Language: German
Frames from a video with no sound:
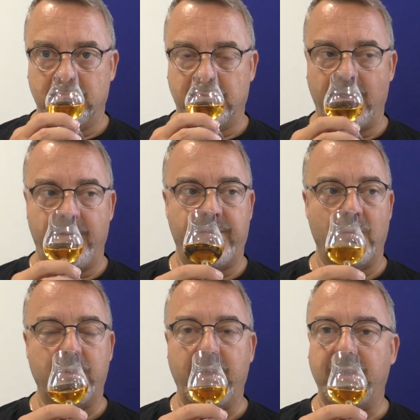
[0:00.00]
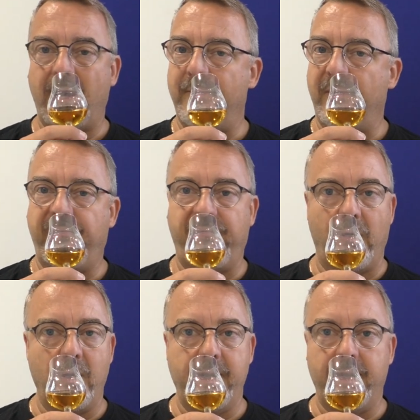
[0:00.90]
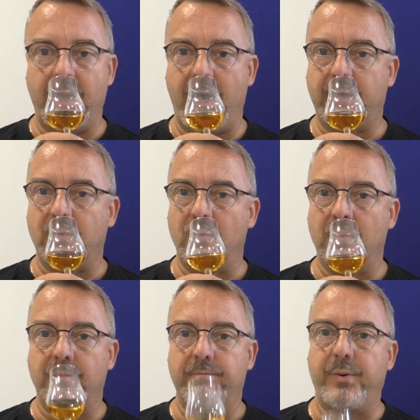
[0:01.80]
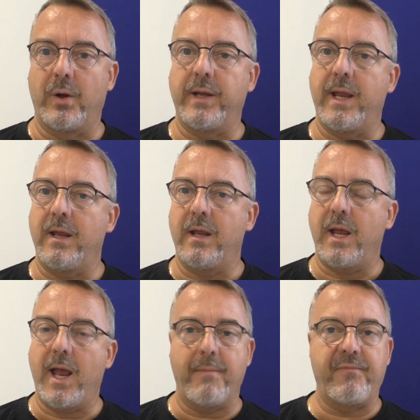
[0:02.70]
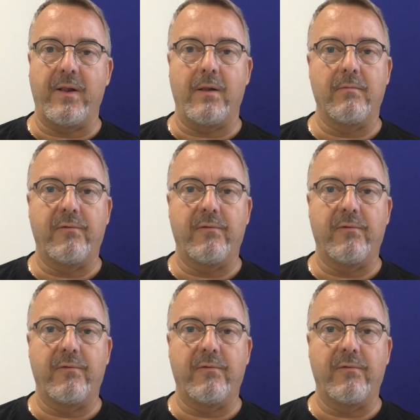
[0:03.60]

sehr fruchtig, aber volle Ladung Birne, Äpfel.